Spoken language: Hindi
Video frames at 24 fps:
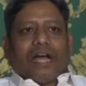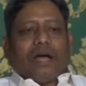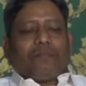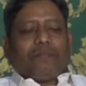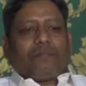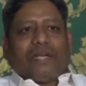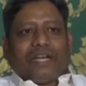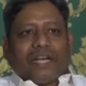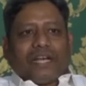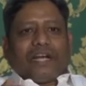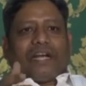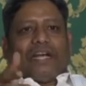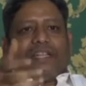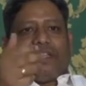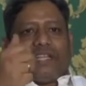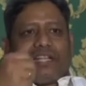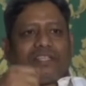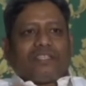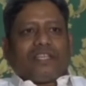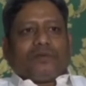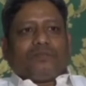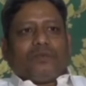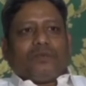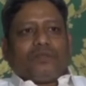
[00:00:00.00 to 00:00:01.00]
आप ही का
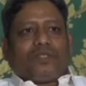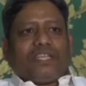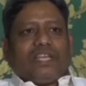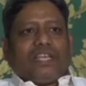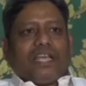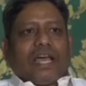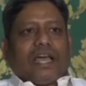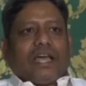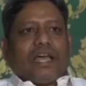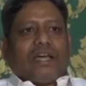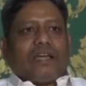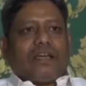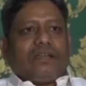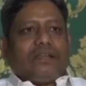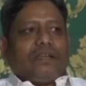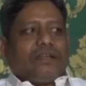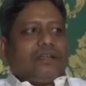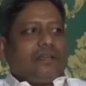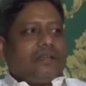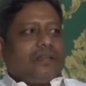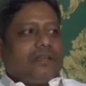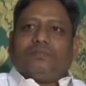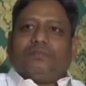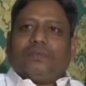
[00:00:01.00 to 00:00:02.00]
खानदान सब कुछ किया
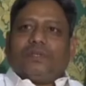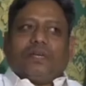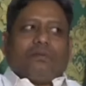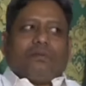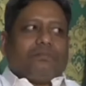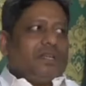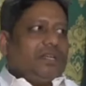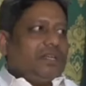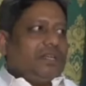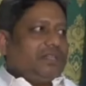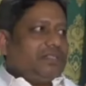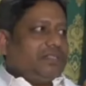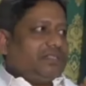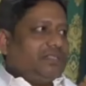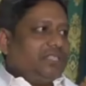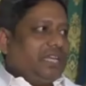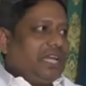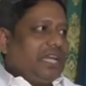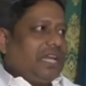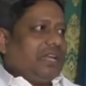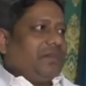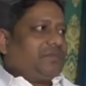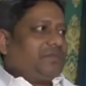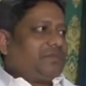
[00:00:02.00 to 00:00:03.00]
है
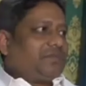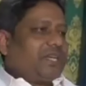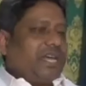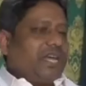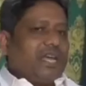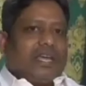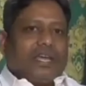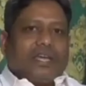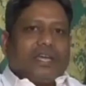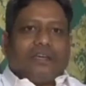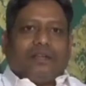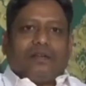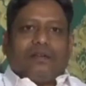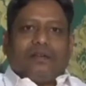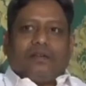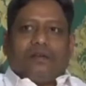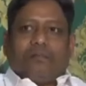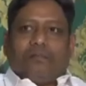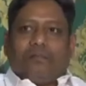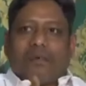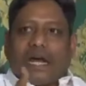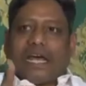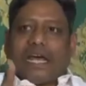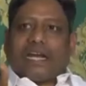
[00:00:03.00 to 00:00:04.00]
जेल सहे
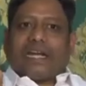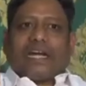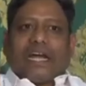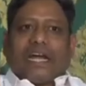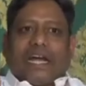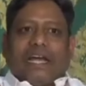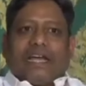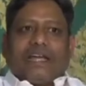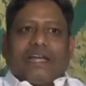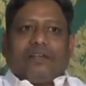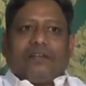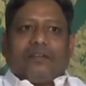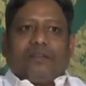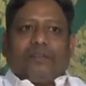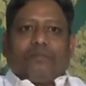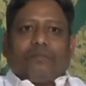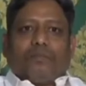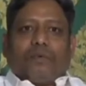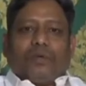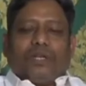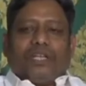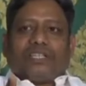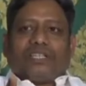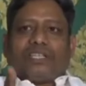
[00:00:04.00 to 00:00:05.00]
मार खाए
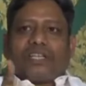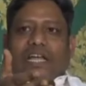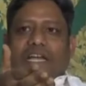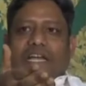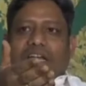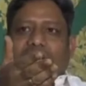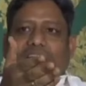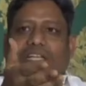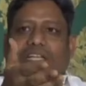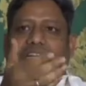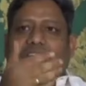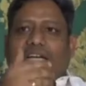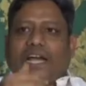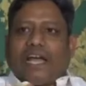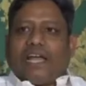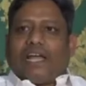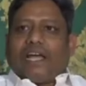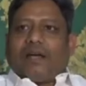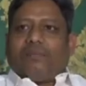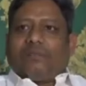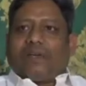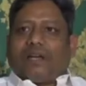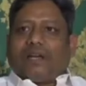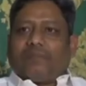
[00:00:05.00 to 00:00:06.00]
पुलिस का लाठी
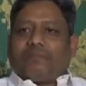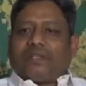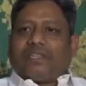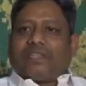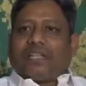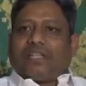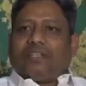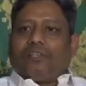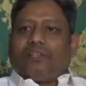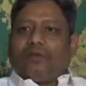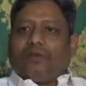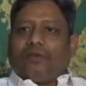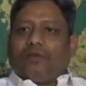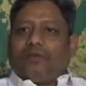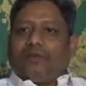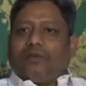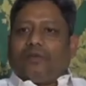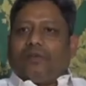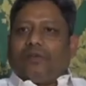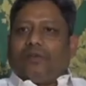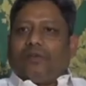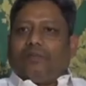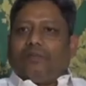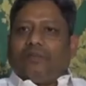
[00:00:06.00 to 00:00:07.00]
खाया मेरा पिताजी
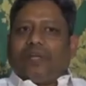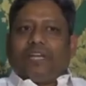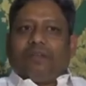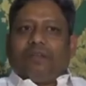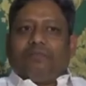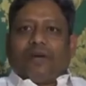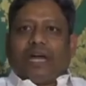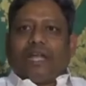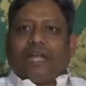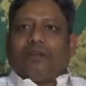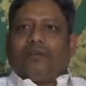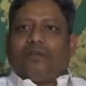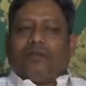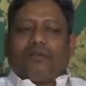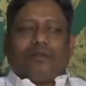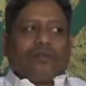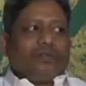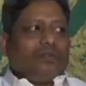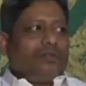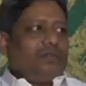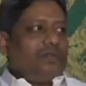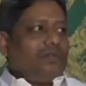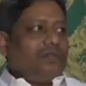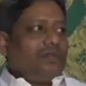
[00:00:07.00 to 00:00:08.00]
लोग मेरी माँ
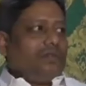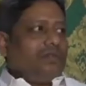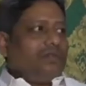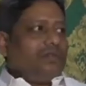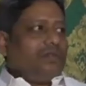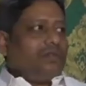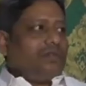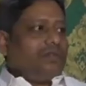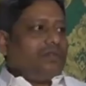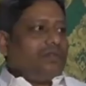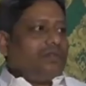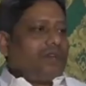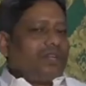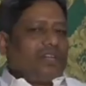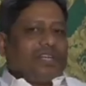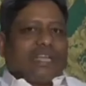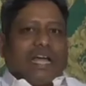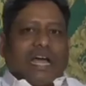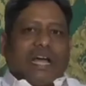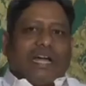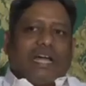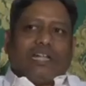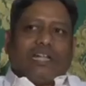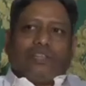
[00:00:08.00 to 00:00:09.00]
लोग
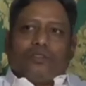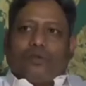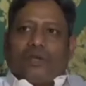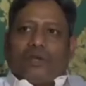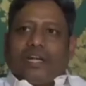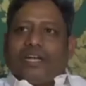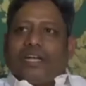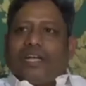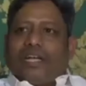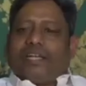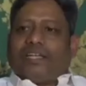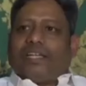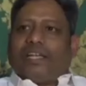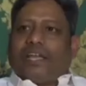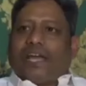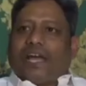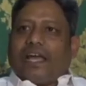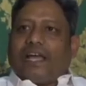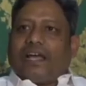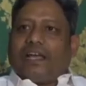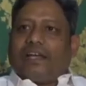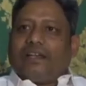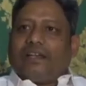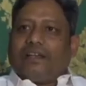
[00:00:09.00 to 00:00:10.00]
क्या आंदोलन नहीं
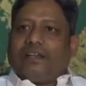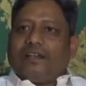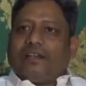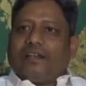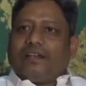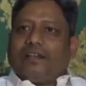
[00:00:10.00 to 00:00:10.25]
किया है